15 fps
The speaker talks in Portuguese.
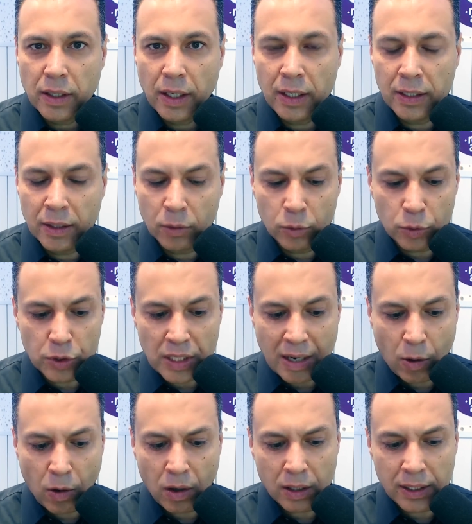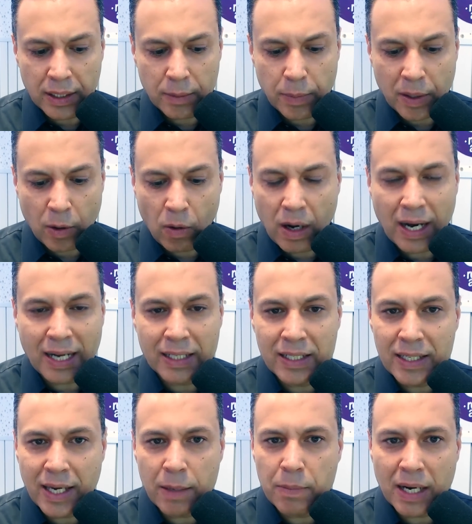Ele não nos dá ordem para honrar
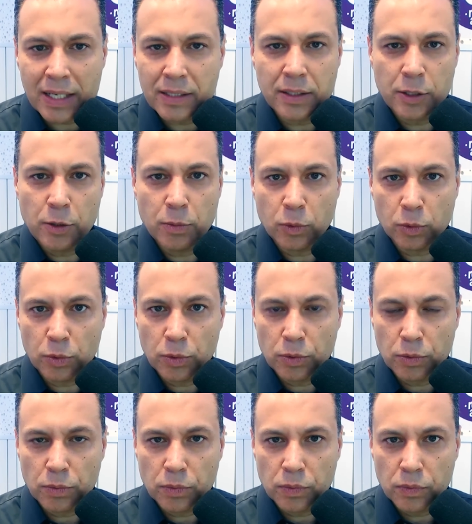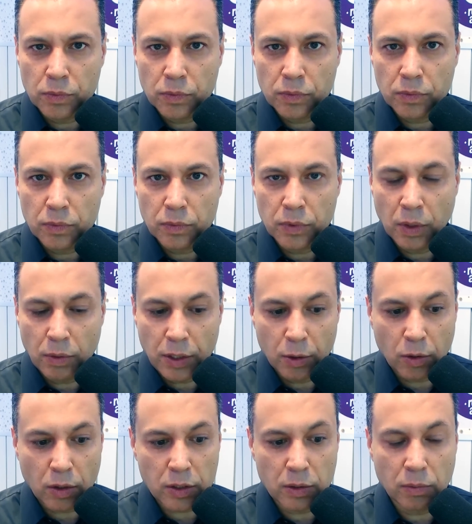ninguém mais neste mundo. Não
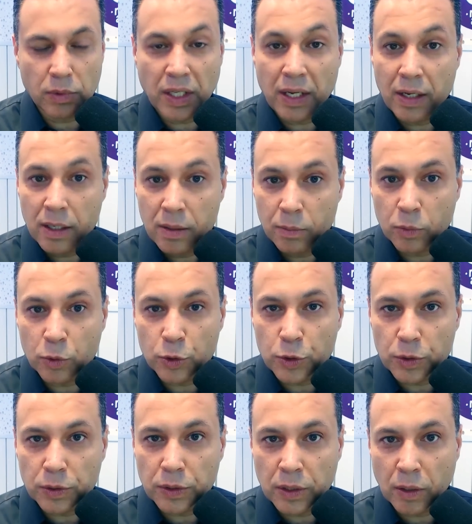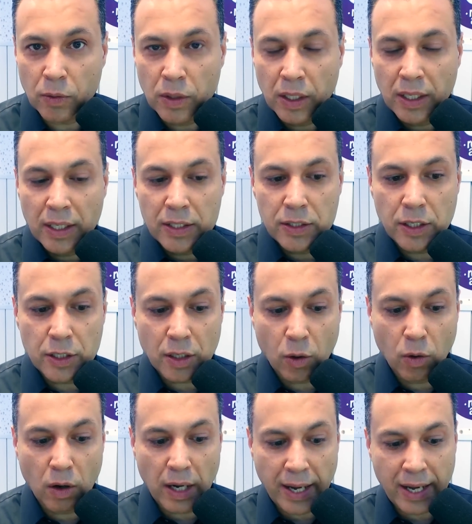que nós não tenhamos, não seja
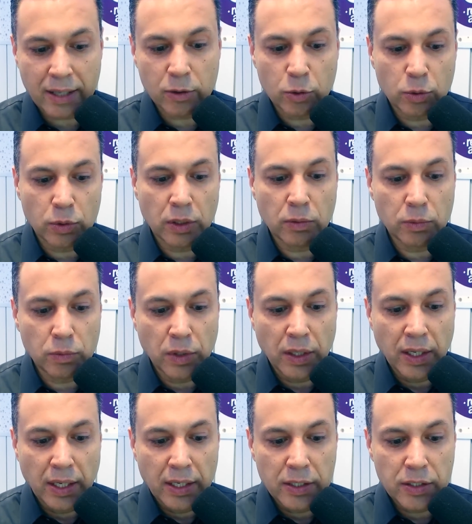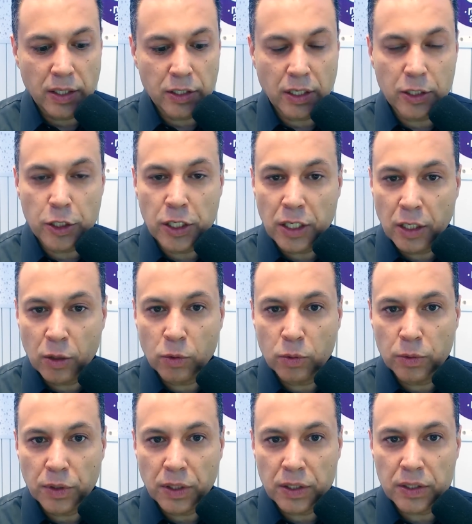correto, não seja
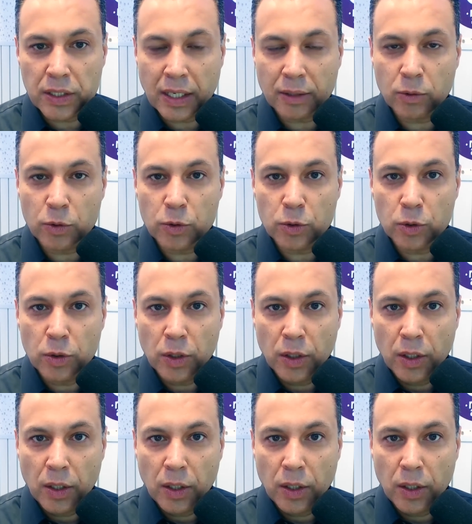digno em, certos,